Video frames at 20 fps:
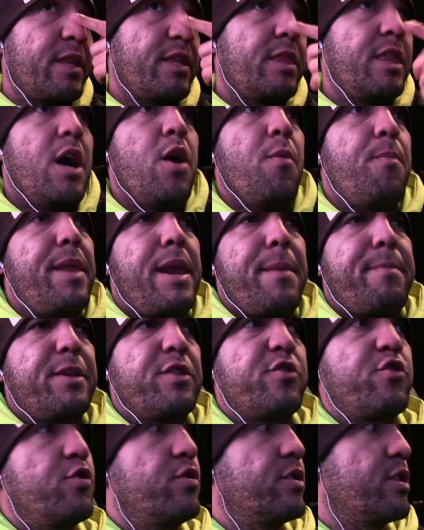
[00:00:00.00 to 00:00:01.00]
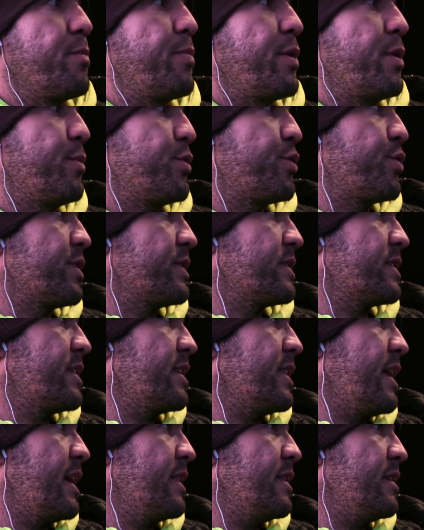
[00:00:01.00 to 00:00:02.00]
não pela pessoa, não pelo motorista
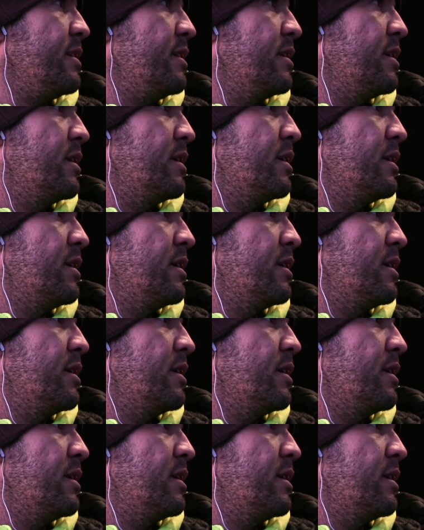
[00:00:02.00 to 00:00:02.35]
nem nada,